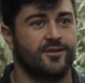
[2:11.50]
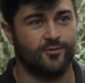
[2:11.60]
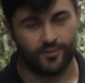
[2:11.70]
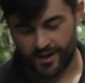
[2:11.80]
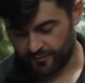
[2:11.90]

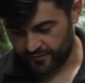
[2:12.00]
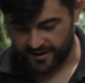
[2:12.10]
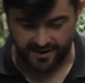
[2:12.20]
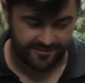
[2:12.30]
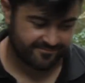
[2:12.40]
do
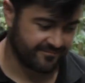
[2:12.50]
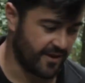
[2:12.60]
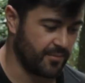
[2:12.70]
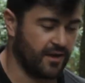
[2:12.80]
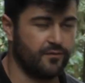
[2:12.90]
café,
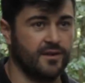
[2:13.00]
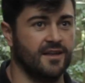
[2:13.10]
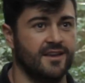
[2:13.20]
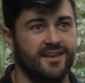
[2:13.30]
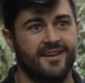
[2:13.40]
vai para a
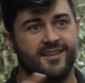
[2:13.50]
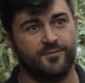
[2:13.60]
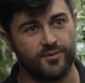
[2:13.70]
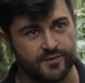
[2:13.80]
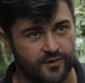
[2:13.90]
cafeteria,
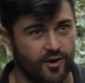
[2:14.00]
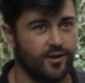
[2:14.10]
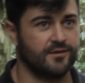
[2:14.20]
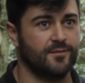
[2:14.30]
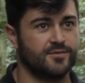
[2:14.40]
depois
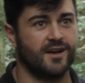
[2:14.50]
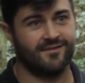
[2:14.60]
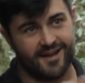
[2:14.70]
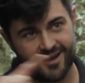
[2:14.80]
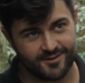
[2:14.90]
volta, vai para os
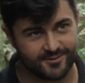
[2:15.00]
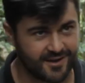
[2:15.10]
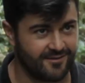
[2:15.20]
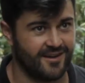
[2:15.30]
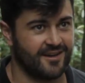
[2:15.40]
cavalos, os
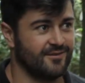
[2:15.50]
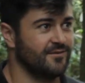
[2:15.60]
cavalos,